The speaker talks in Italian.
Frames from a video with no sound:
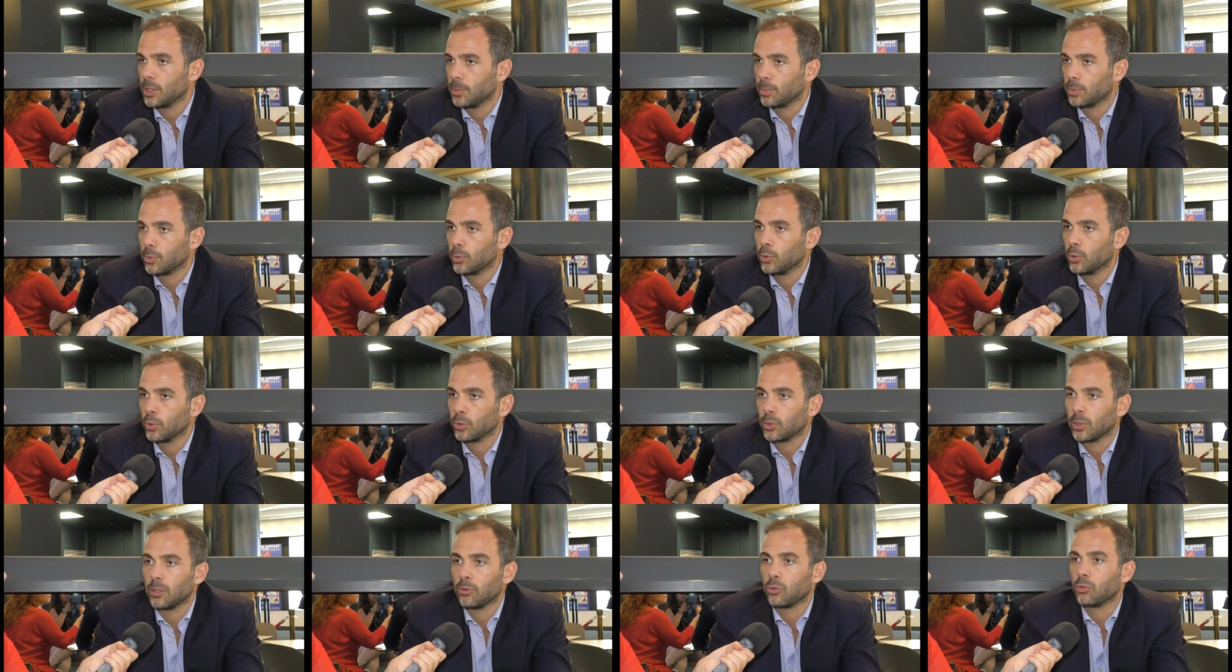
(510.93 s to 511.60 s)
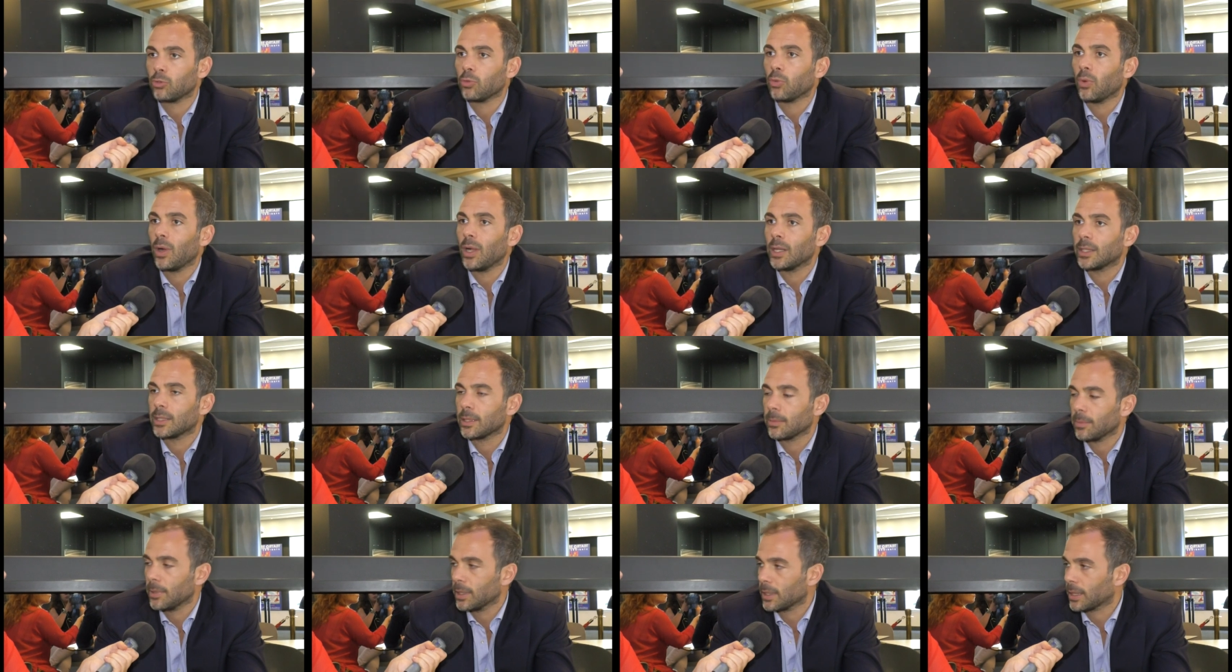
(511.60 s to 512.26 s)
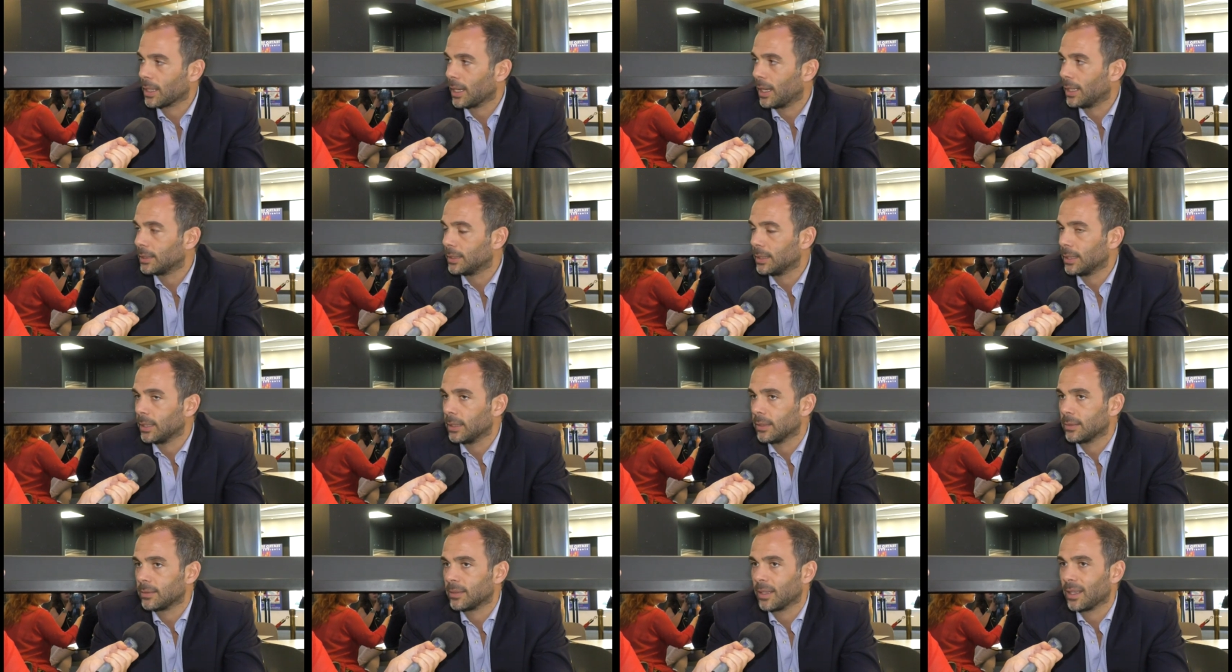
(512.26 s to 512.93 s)
di prodotti e su altri
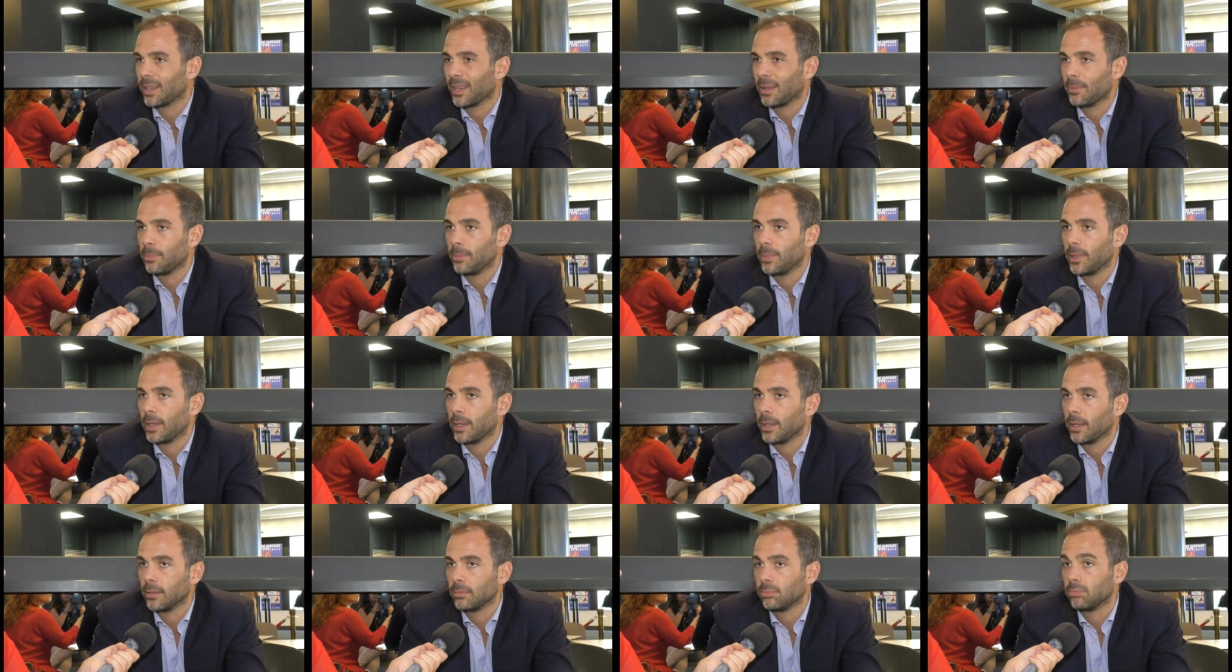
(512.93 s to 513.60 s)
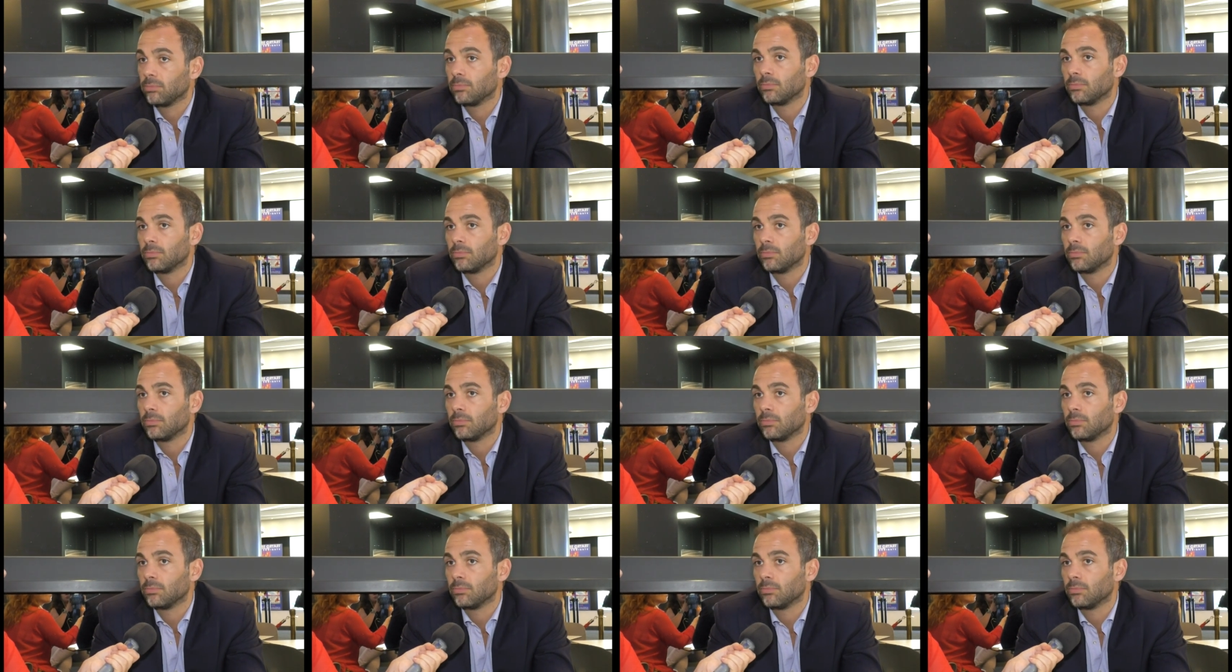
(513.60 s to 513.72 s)
mercati sarebbe